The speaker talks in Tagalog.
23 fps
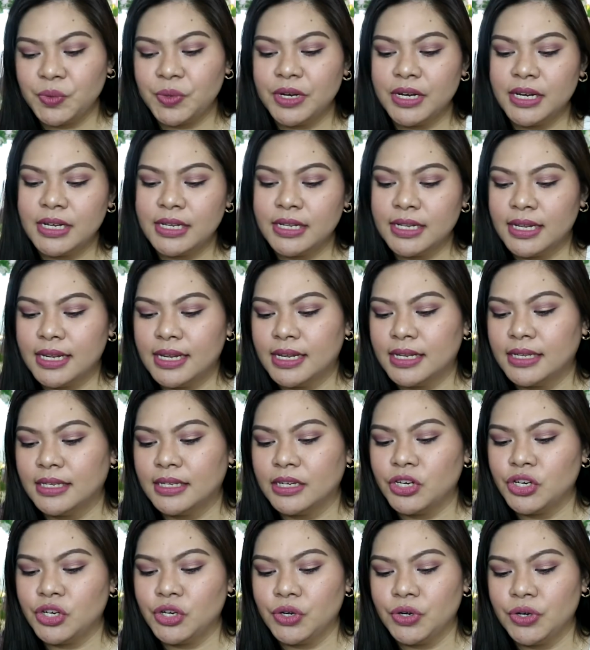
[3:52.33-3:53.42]
one is
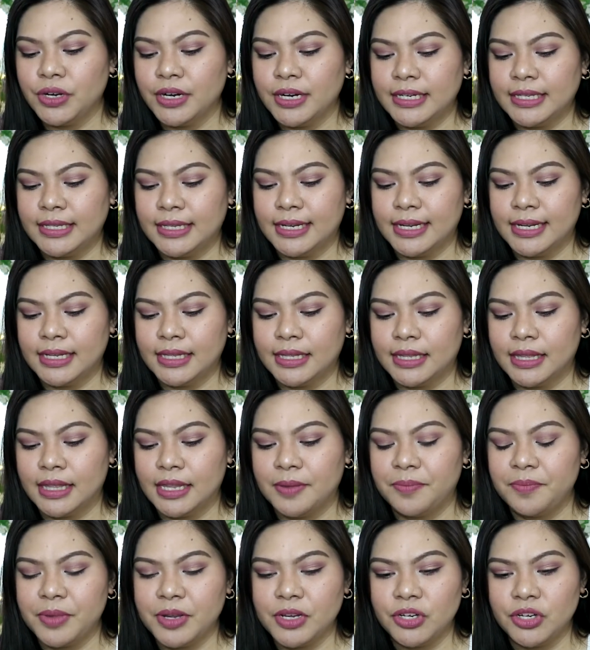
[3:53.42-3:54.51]
the Sugar Tint
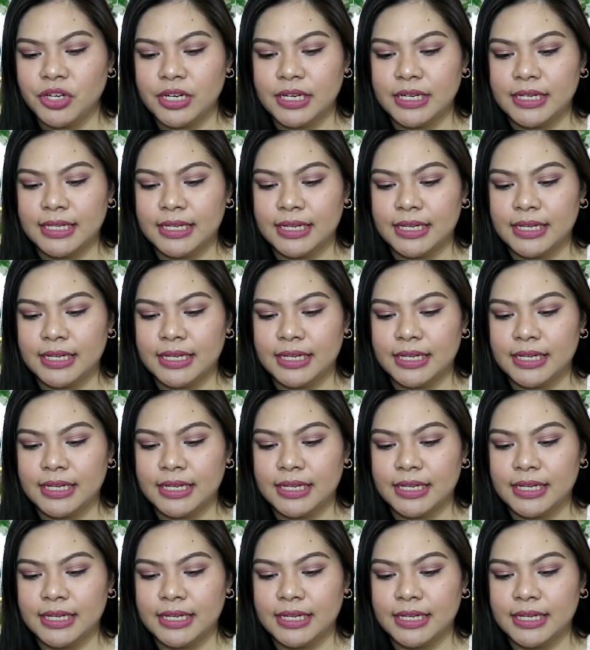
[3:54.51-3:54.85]
Lip and Cheek